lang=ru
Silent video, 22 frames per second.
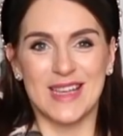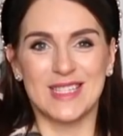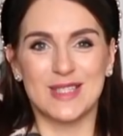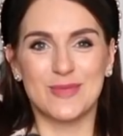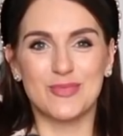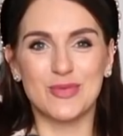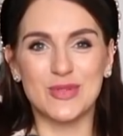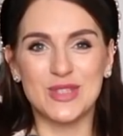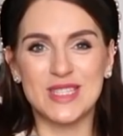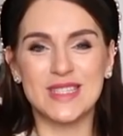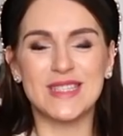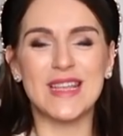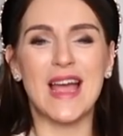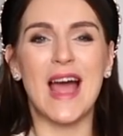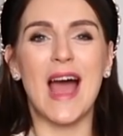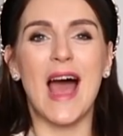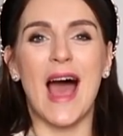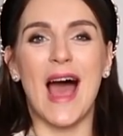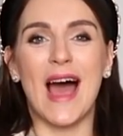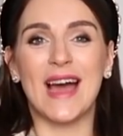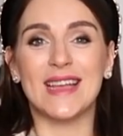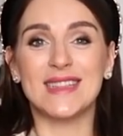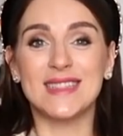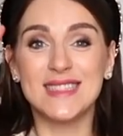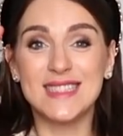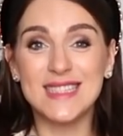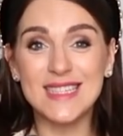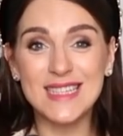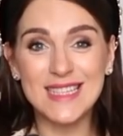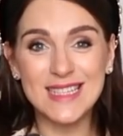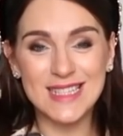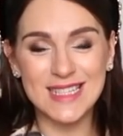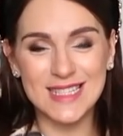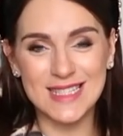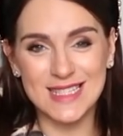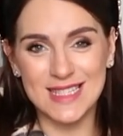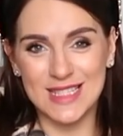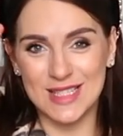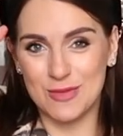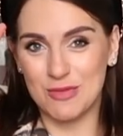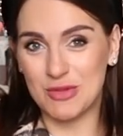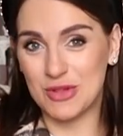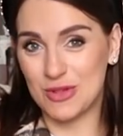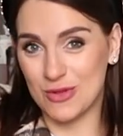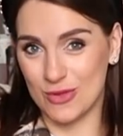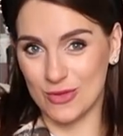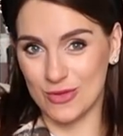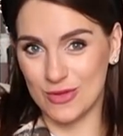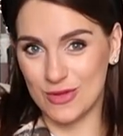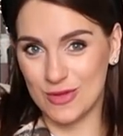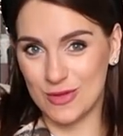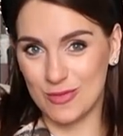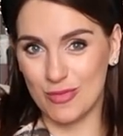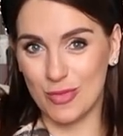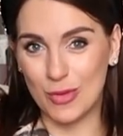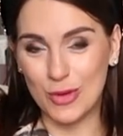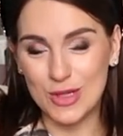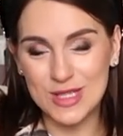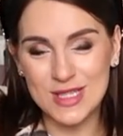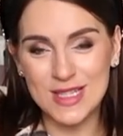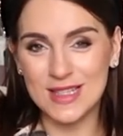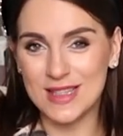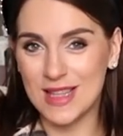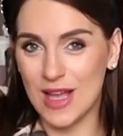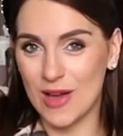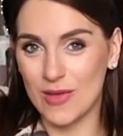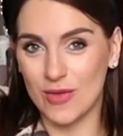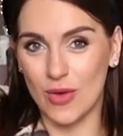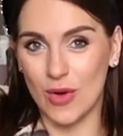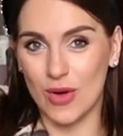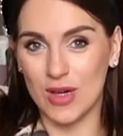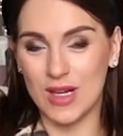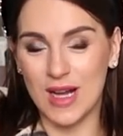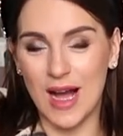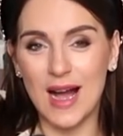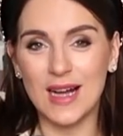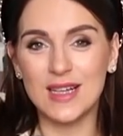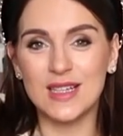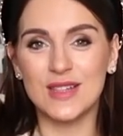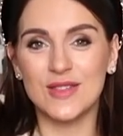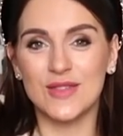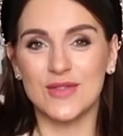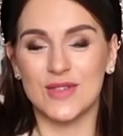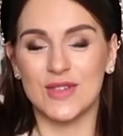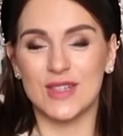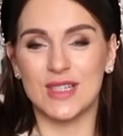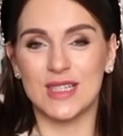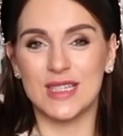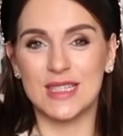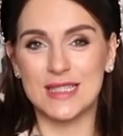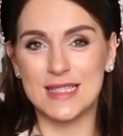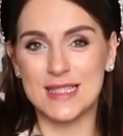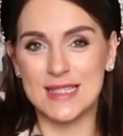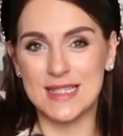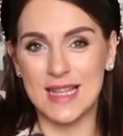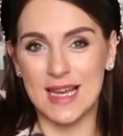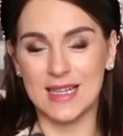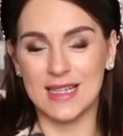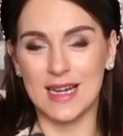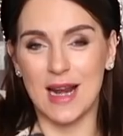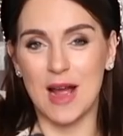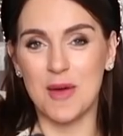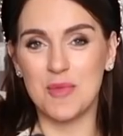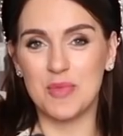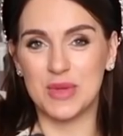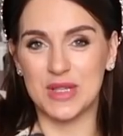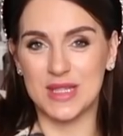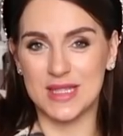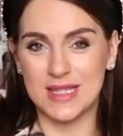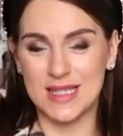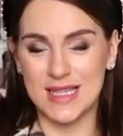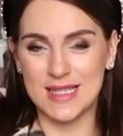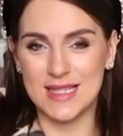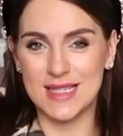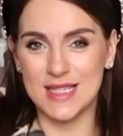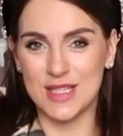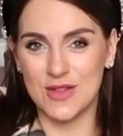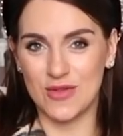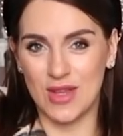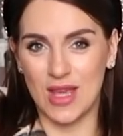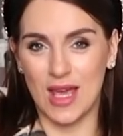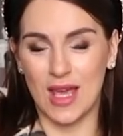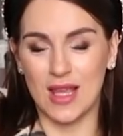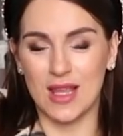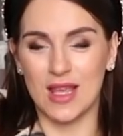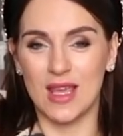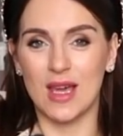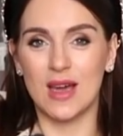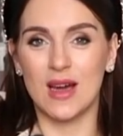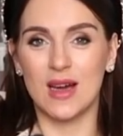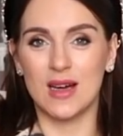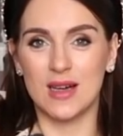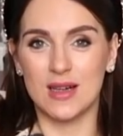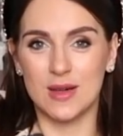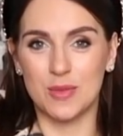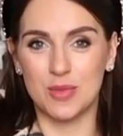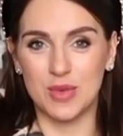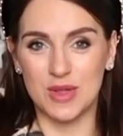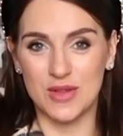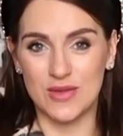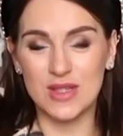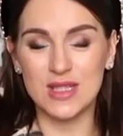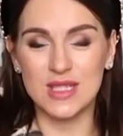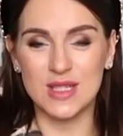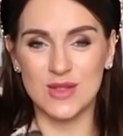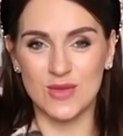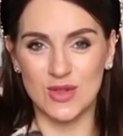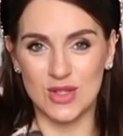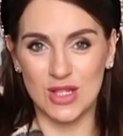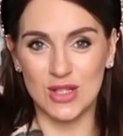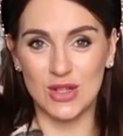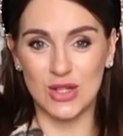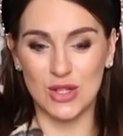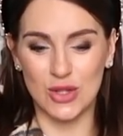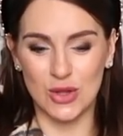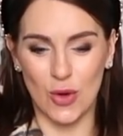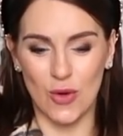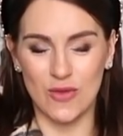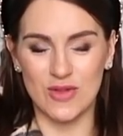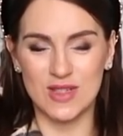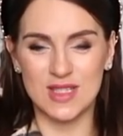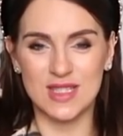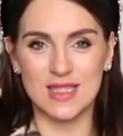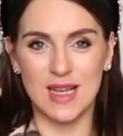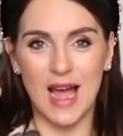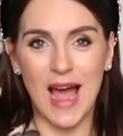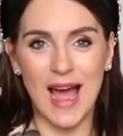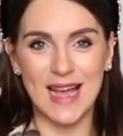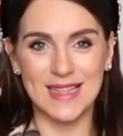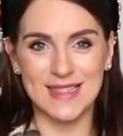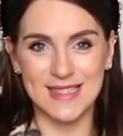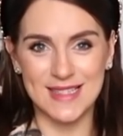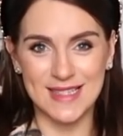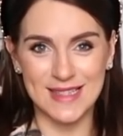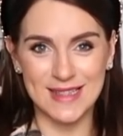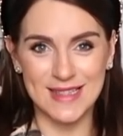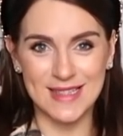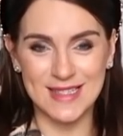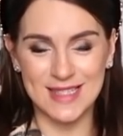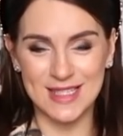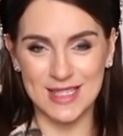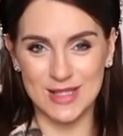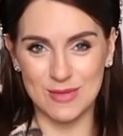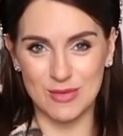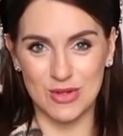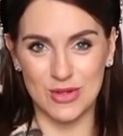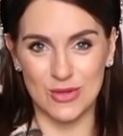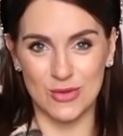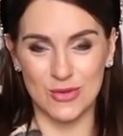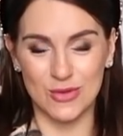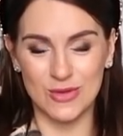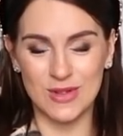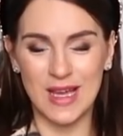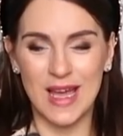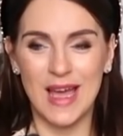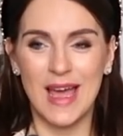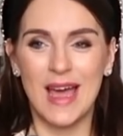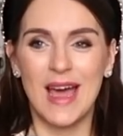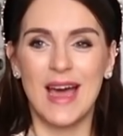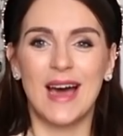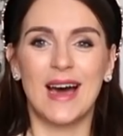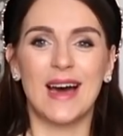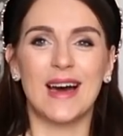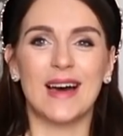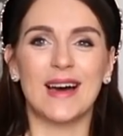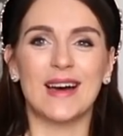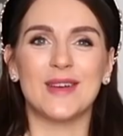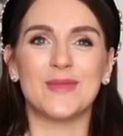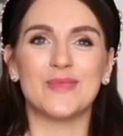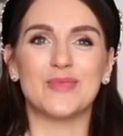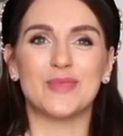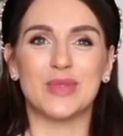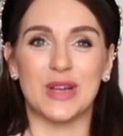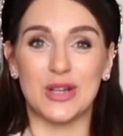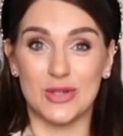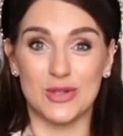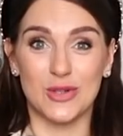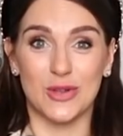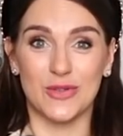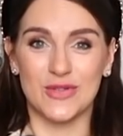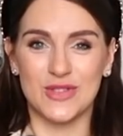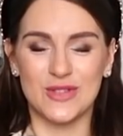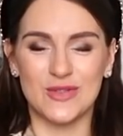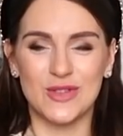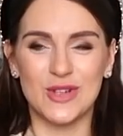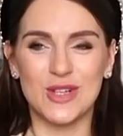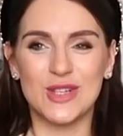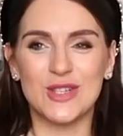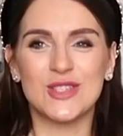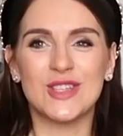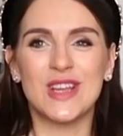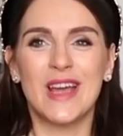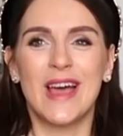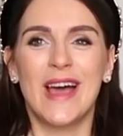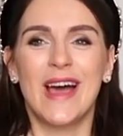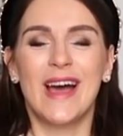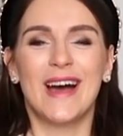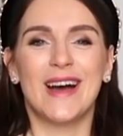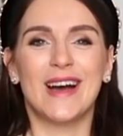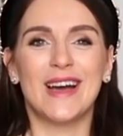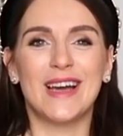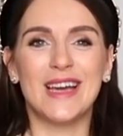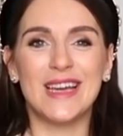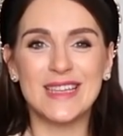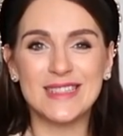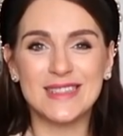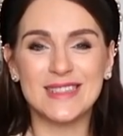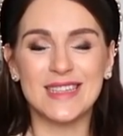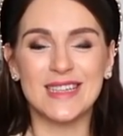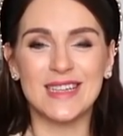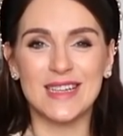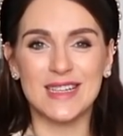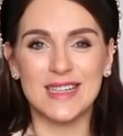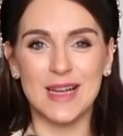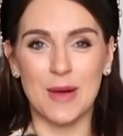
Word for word: Спустя 11 минут после того, как в Инстаграм принцессы Евгении э, появилась вот эта новость, 11 минут э, прошло всего лишь, эта